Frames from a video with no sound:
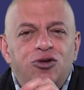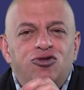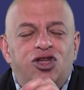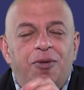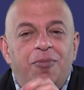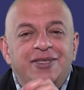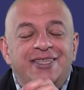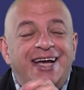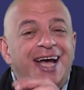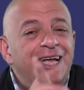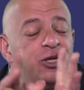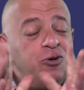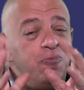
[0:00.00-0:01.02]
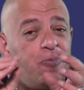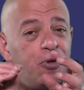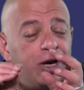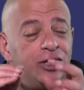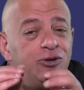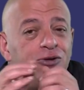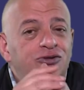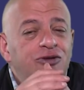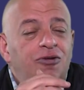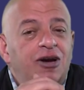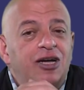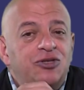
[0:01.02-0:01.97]
a otros temas, dejando un poquito los
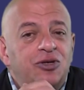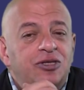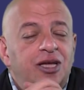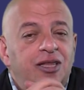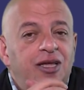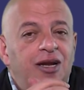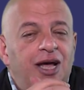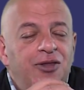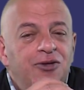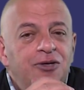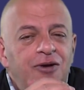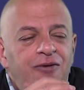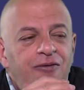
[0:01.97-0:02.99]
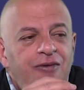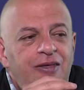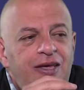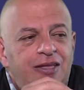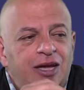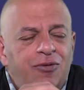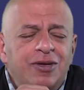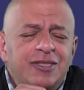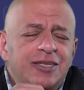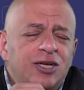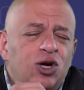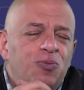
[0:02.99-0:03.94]
celulares ahorita de lado, ¿Te
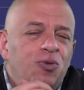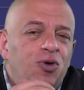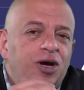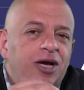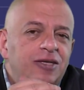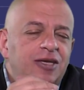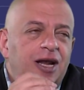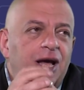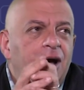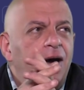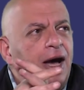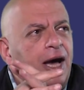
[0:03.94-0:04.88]
acuerdas hace como, qué será,